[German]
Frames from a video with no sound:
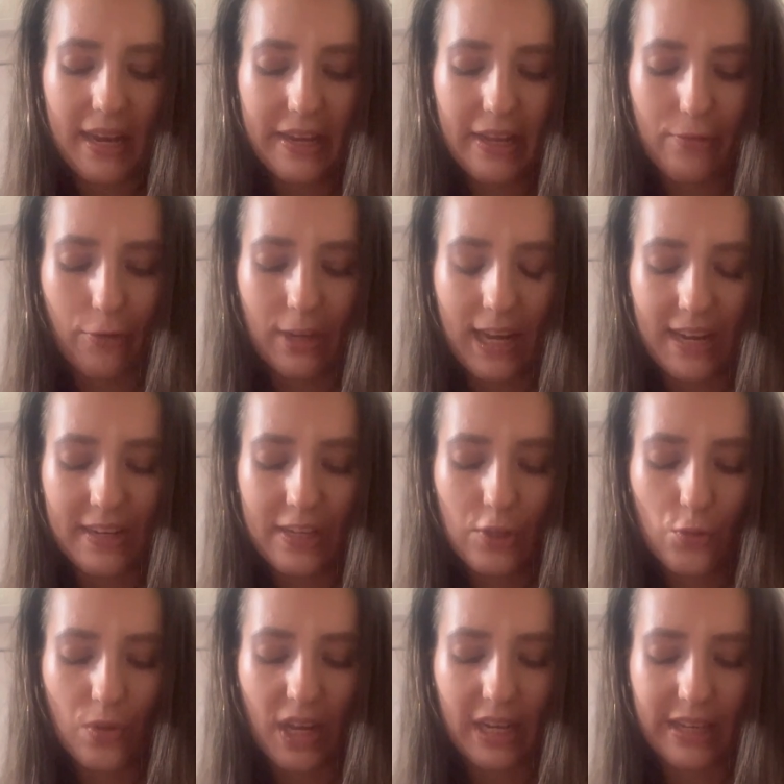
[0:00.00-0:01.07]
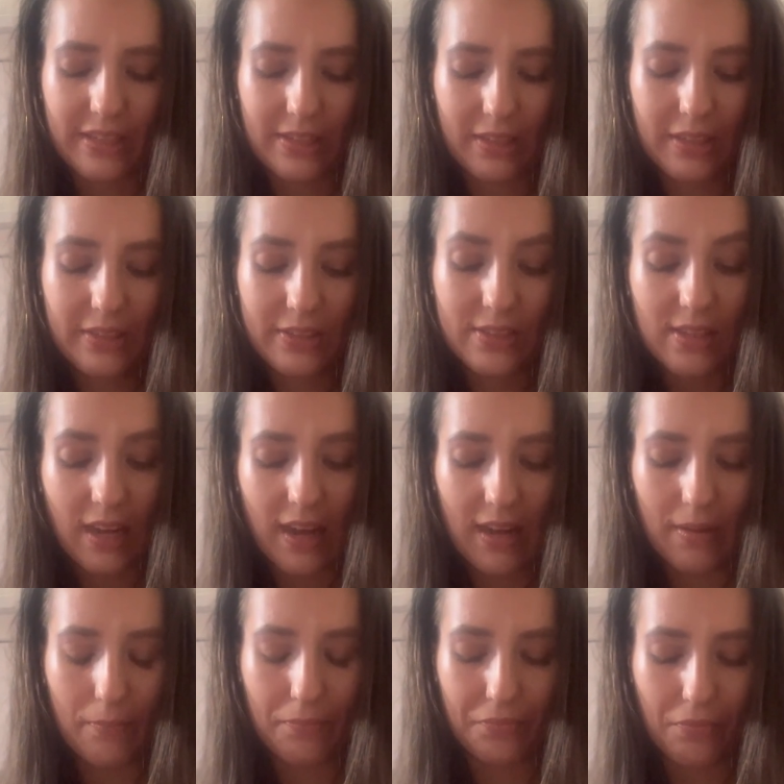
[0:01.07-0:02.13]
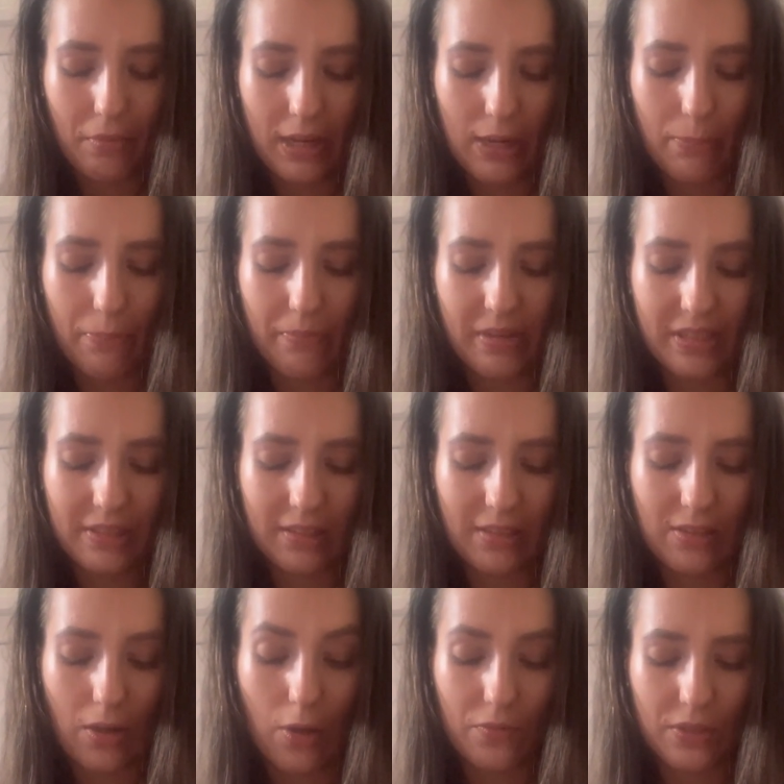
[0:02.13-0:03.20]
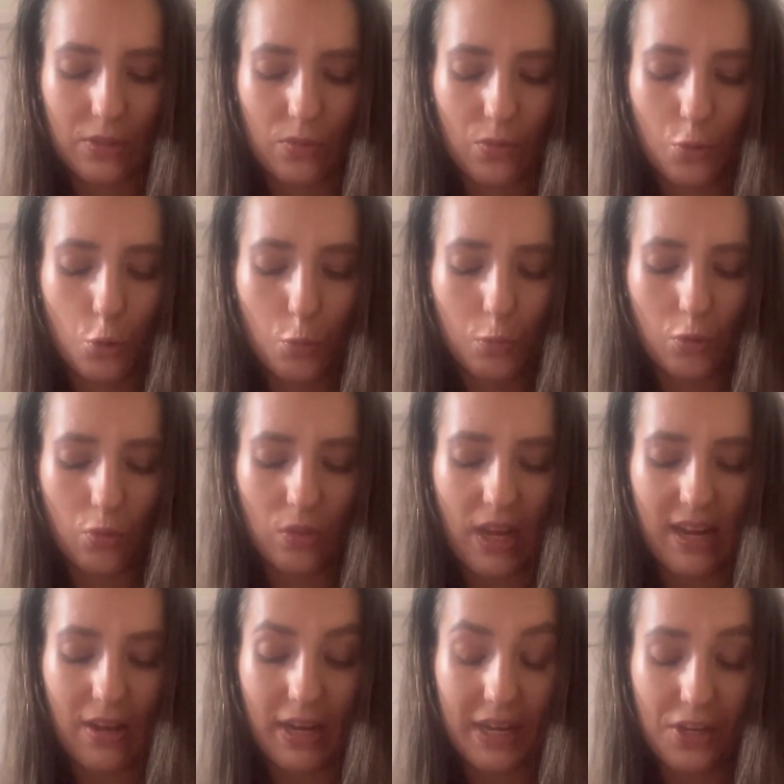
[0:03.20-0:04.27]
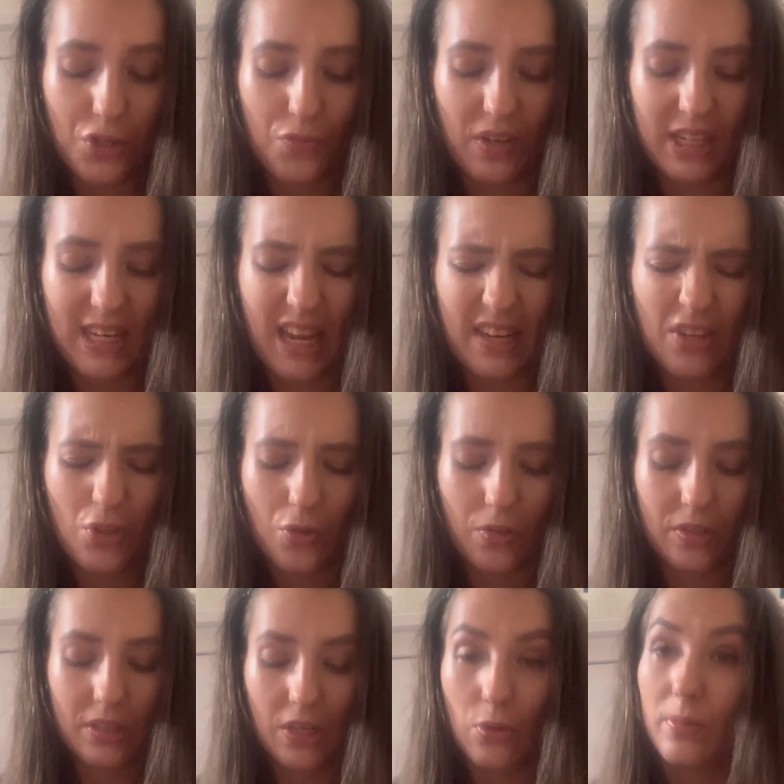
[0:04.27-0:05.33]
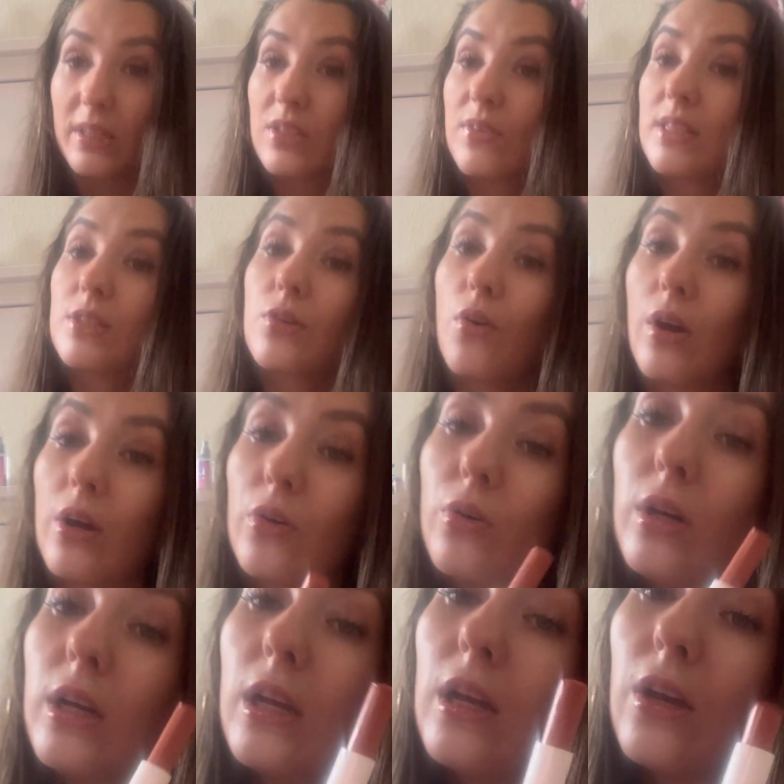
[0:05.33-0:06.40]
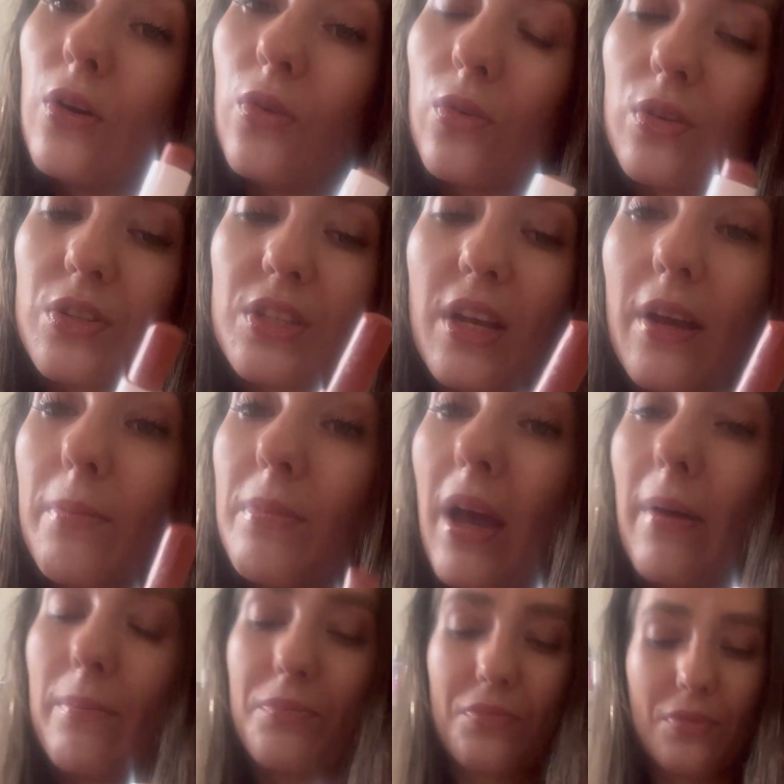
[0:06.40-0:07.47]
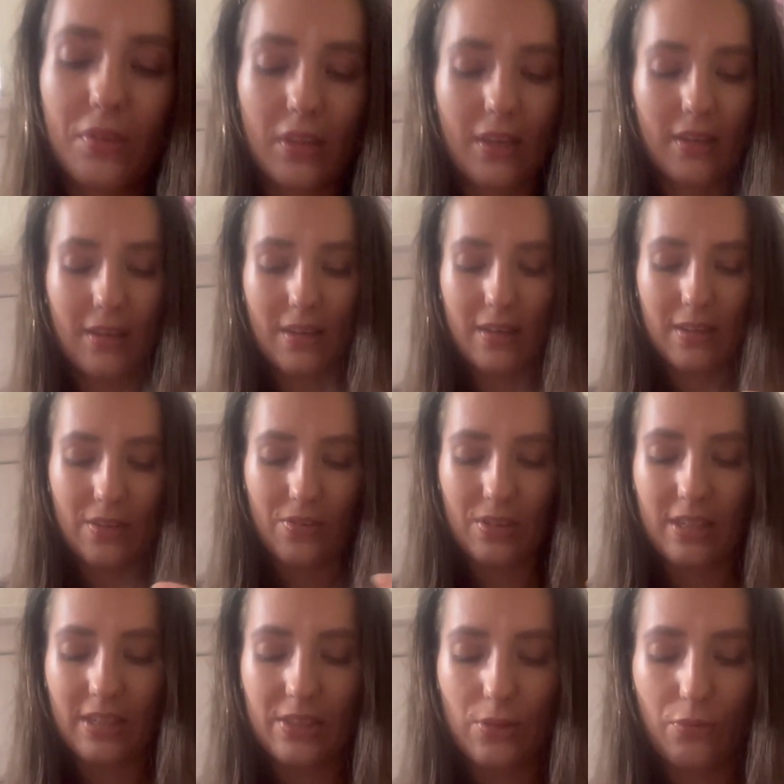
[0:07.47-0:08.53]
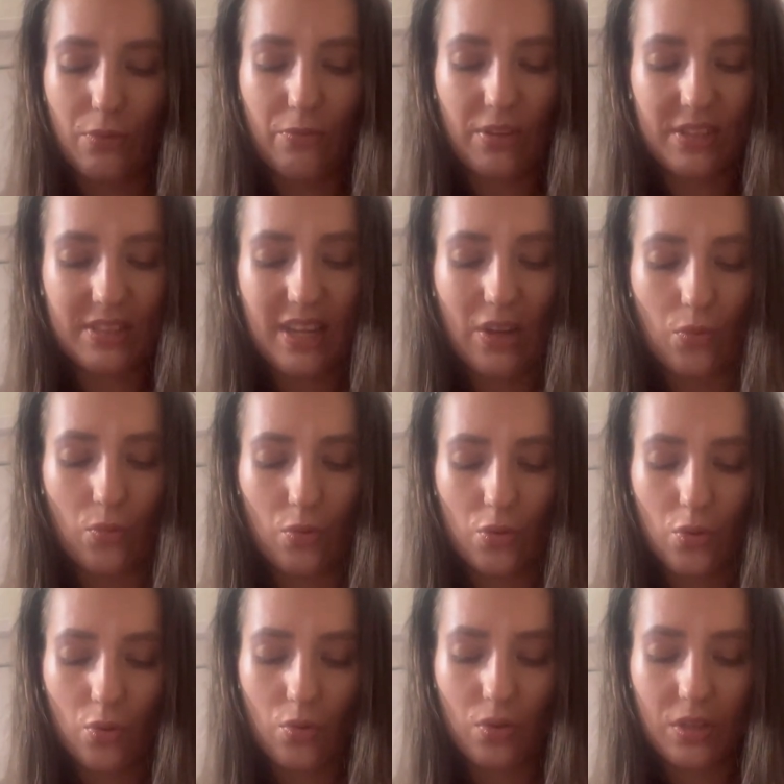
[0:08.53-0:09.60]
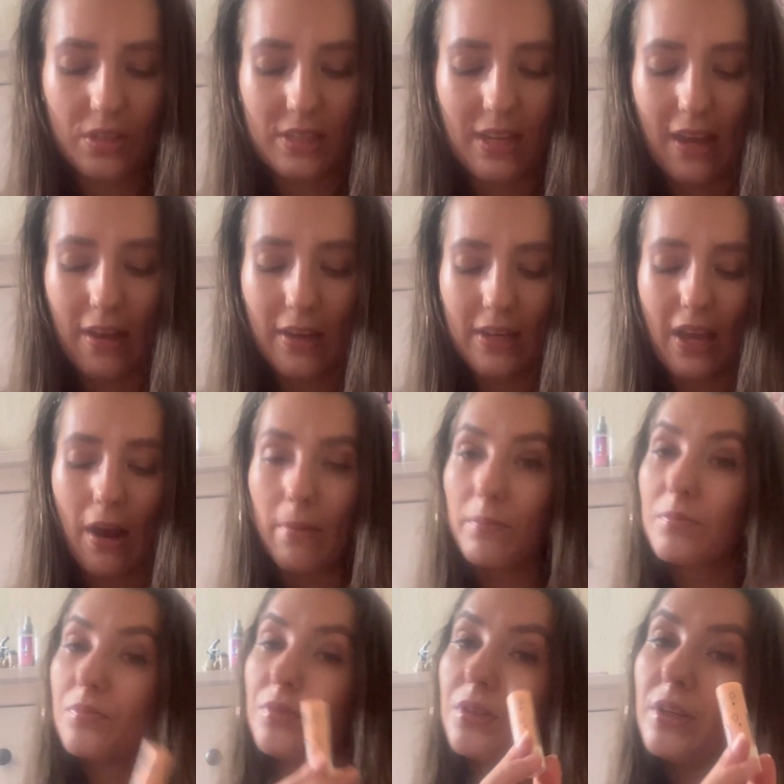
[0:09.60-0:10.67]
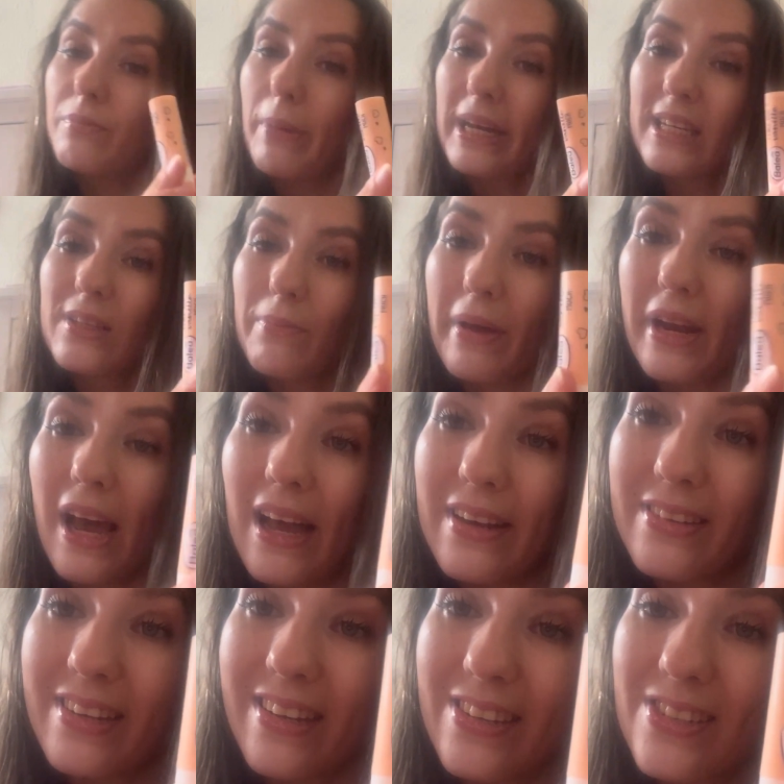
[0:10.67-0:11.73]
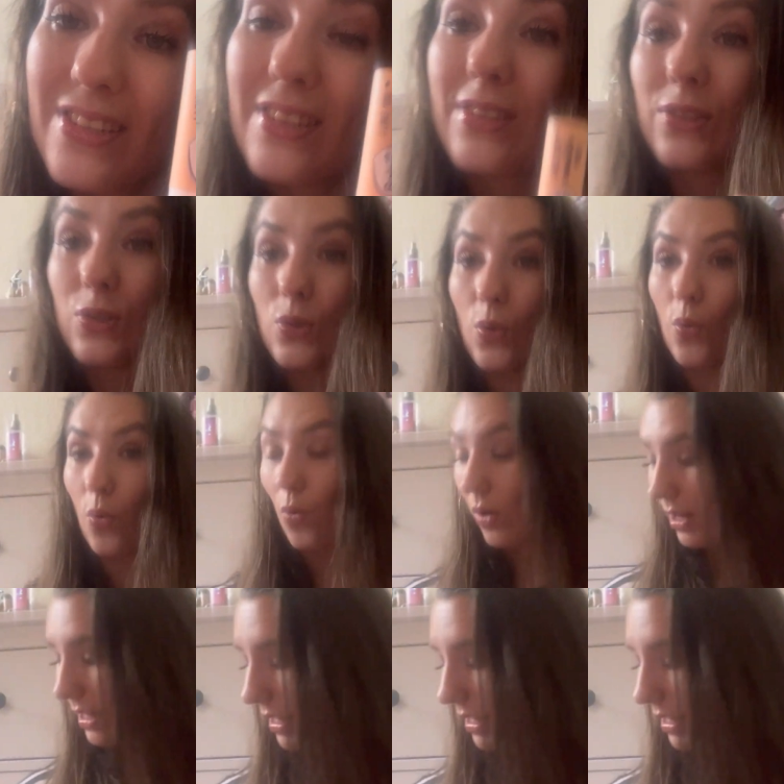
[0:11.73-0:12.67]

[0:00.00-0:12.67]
von Laneige oder Catrice ähm, Lippenmaske drauf. Das ist so ein Dupe zu der Laneige, weil die Laneige kostet ja über 20 Euro. Und ähm, ja, okay, riecht auf jeden Fall sehr gut. Und äh, ja, packe ich in meine Handtasche. So,